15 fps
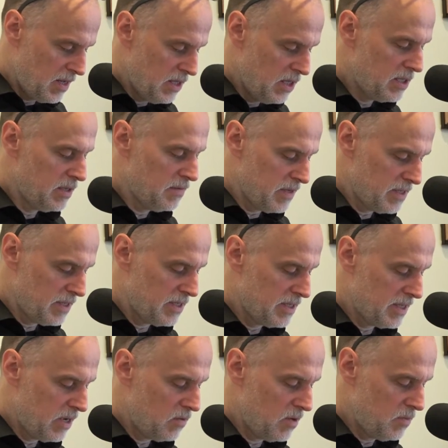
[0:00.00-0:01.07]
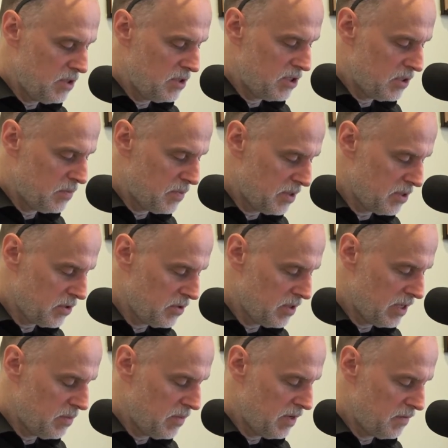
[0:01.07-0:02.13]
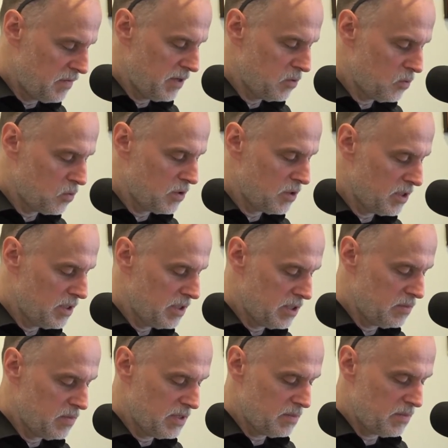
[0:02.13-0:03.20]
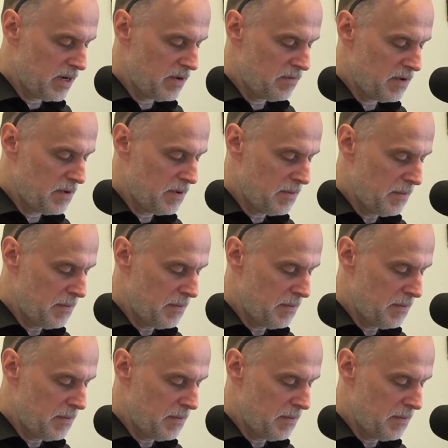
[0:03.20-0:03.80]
Nigdy was nie znałem, idźcie precz ode mnie, wy, którzy czynicie bezprawie.